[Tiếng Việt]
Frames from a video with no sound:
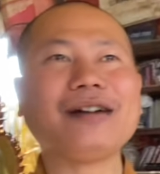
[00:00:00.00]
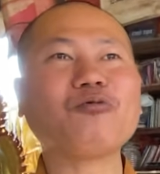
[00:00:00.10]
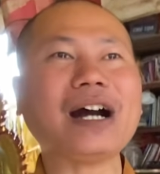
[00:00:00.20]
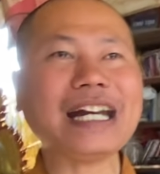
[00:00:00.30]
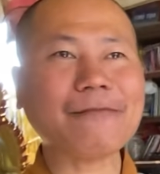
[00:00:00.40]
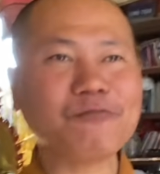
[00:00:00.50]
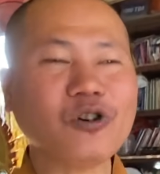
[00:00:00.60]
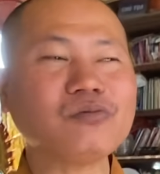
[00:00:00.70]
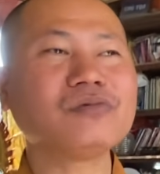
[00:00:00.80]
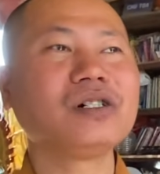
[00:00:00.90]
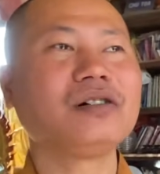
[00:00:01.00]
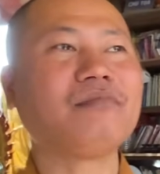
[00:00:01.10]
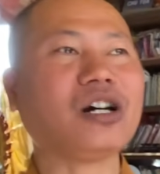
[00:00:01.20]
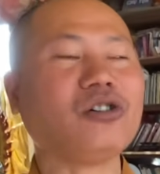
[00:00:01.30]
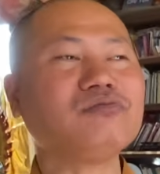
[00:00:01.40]
quá 5 phút,
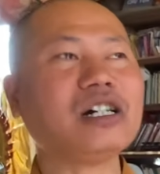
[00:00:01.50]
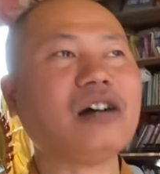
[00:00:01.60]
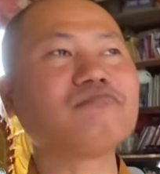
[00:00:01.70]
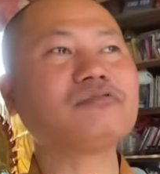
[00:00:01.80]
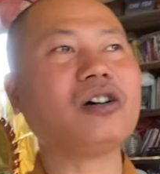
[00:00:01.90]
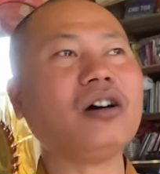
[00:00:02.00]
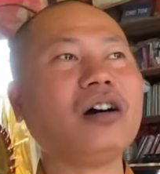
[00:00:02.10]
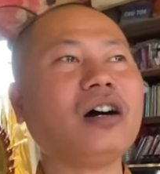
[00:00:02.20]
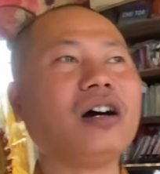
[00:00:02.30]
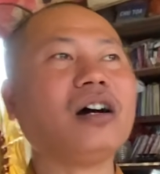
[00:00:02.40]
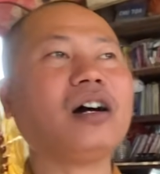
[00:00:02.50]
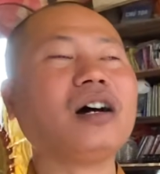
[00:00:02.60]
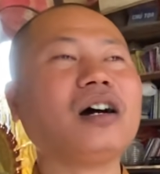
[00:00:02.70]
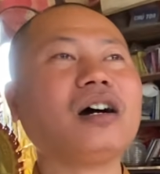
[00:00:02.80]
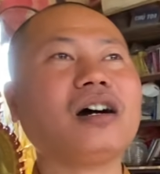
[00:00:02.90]
mà cũng không
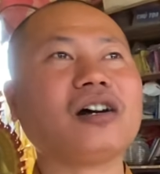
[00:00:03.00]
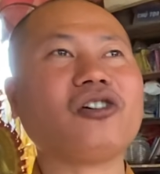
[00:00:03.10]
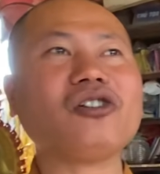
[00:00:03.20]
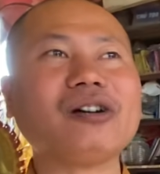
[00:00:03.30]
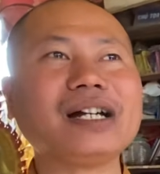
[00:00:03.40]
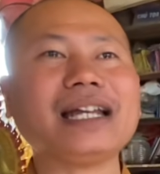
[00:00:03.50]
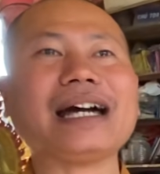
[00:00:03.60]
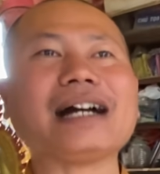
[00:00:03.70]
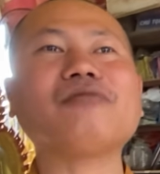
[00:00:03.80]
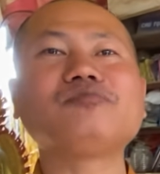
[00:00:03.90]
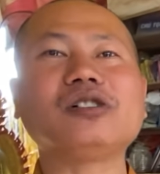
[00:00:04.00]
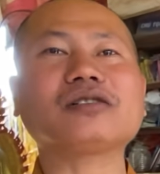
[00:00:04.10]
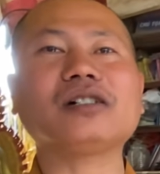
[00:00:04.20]
có nghĩa là không được